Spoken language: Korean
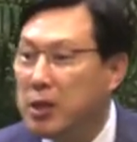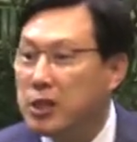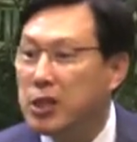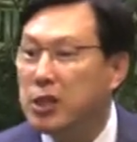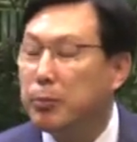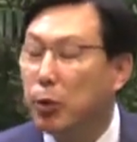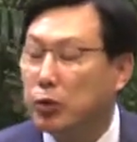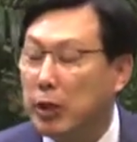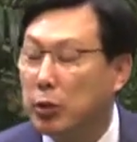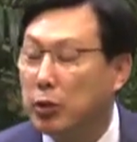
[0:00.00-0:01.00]

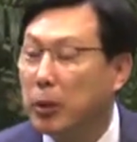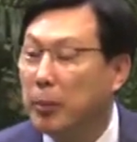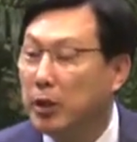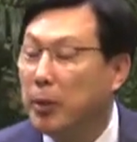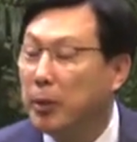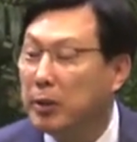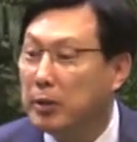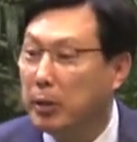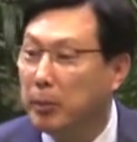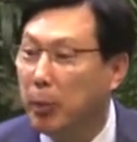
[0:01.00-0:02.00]
75대도 넘어,
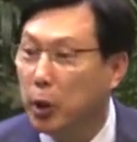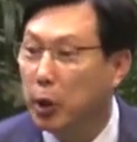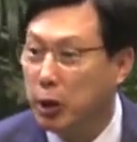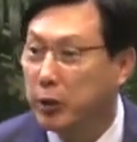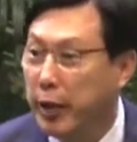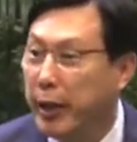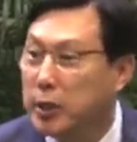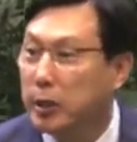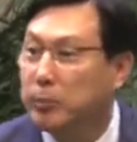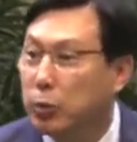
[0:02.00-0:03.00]
넘어,
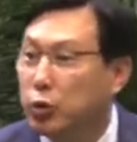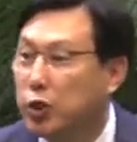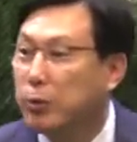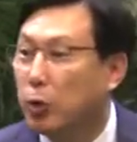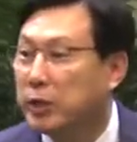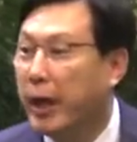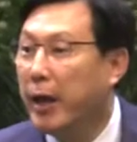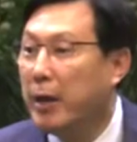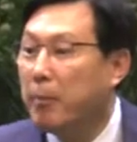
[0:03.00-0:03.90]
멀었는데 점점 95세,